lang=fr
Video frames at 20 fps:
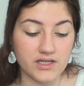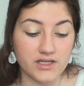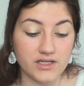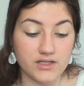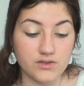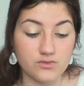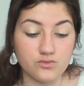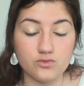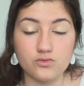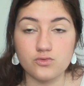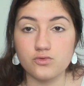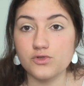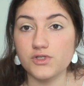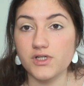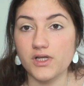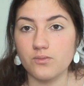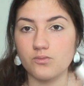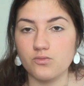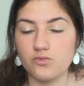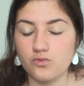Et du coup
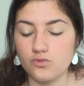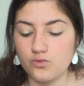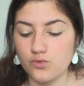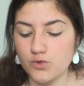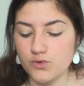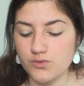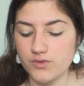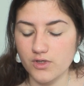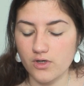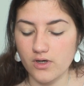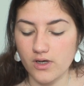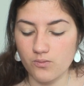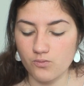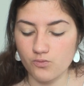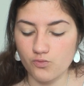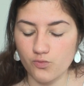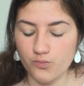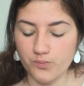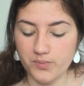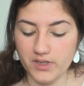je l'aime beaucoup. Je vais quand
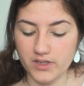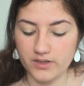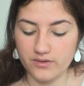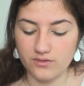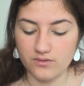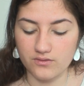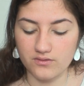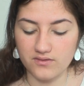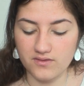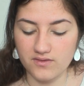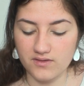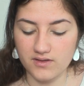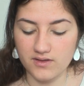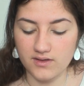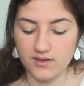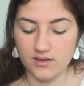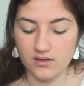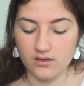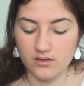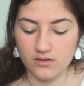même vous
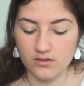présenter